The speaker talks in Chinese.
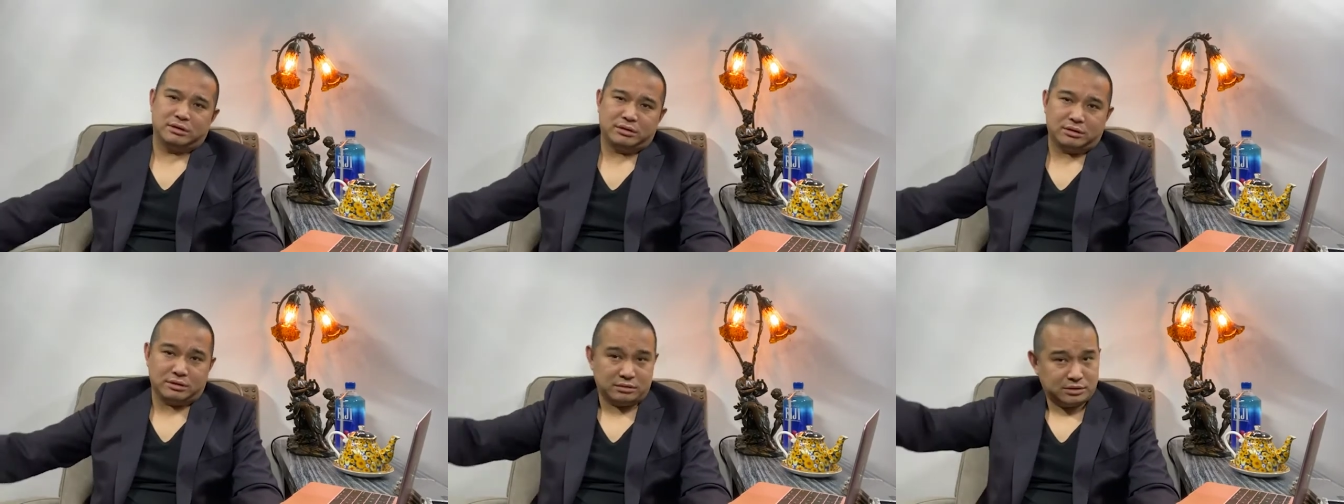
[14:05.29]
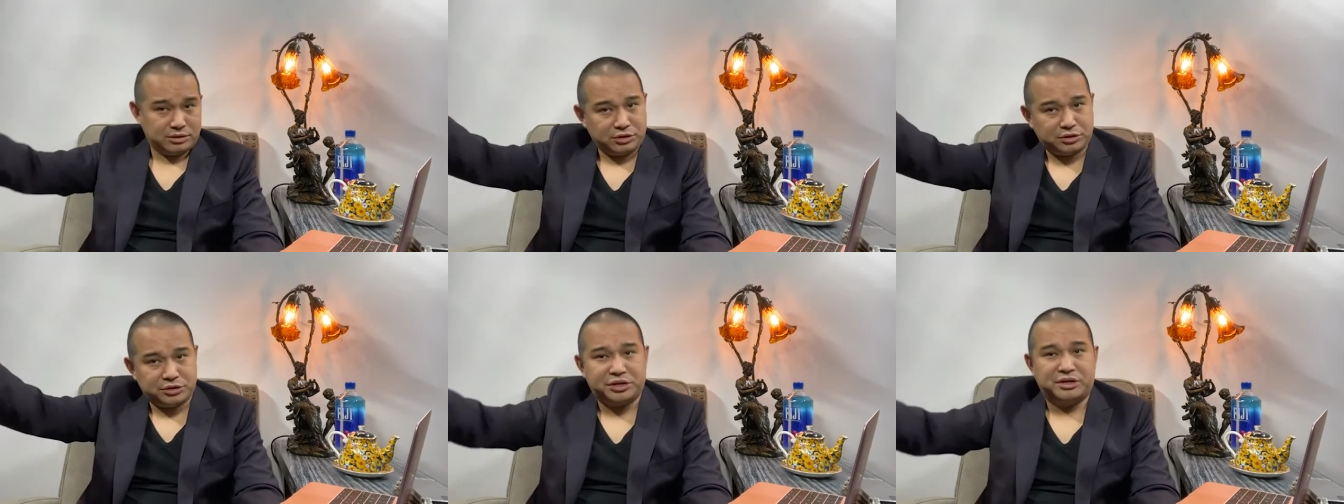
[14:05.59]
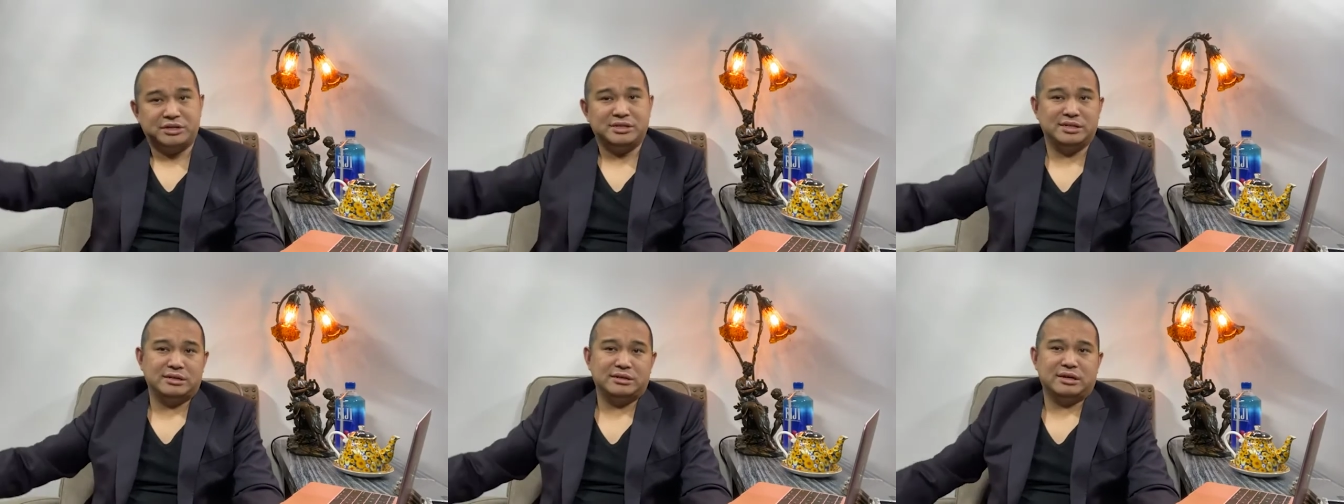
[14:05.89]
呃，要
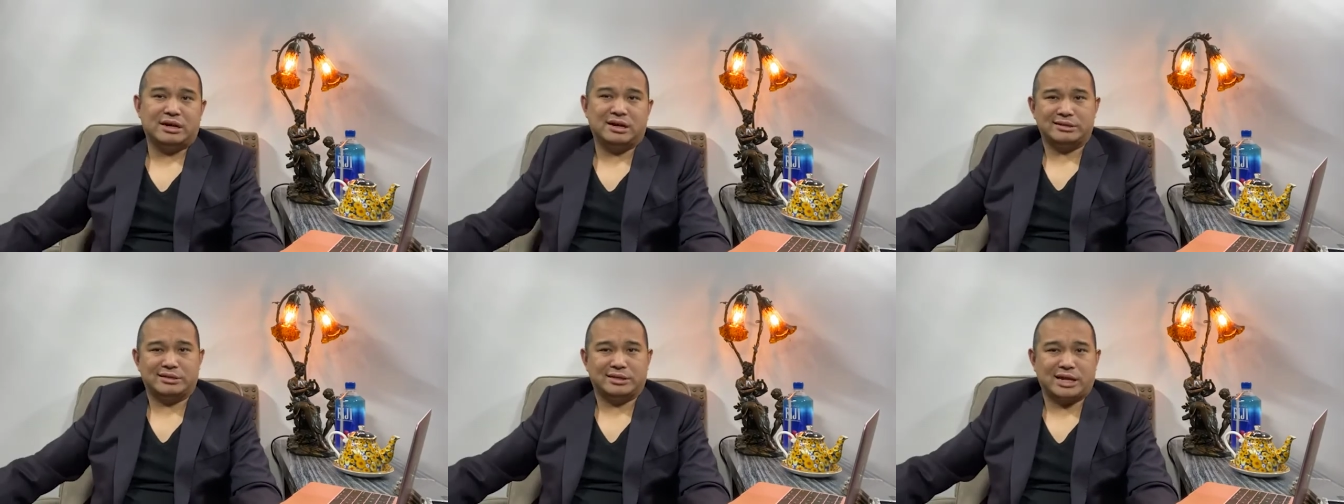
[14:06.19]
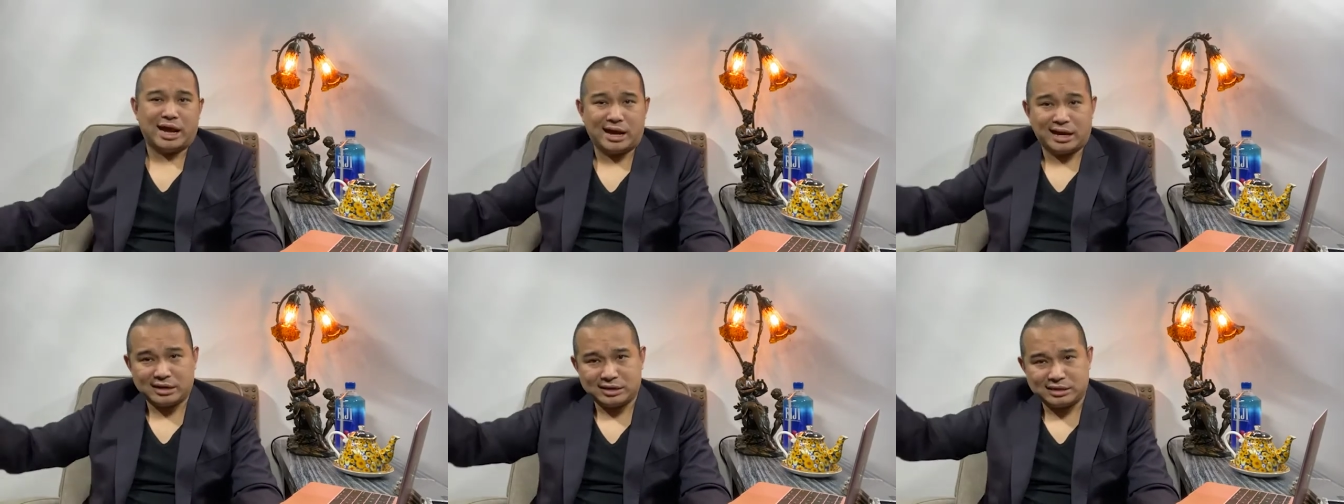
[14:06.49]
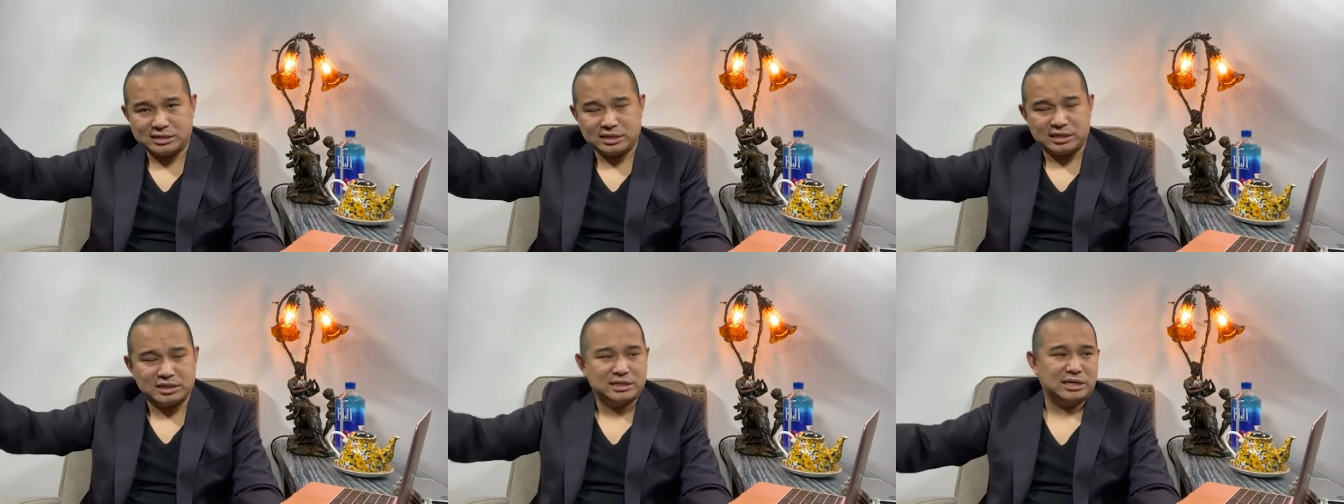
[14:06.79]
小心，
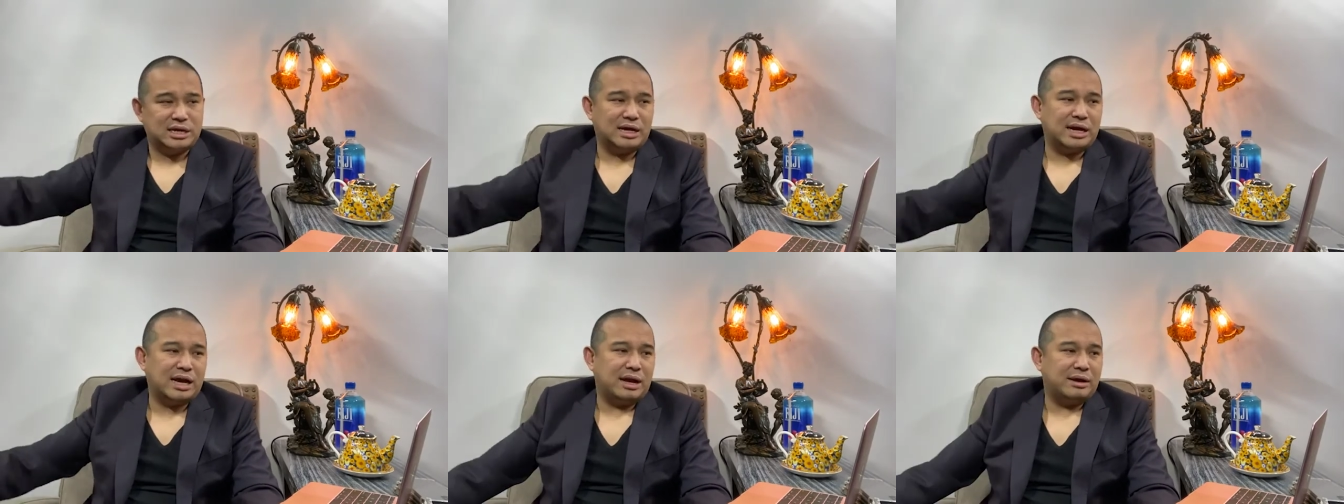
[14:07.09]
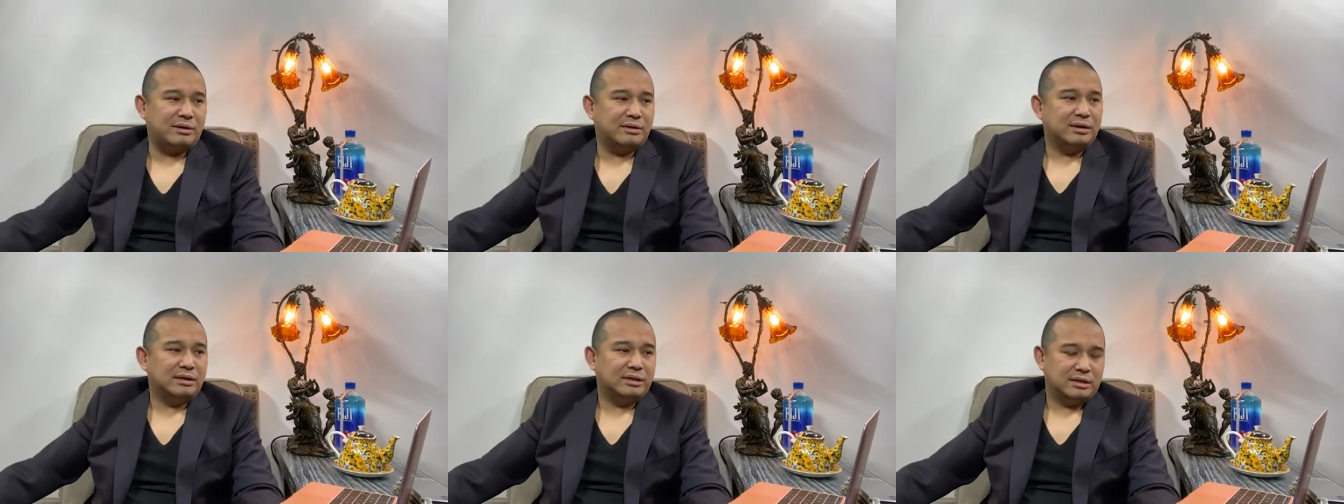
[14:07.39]
他这个人啊，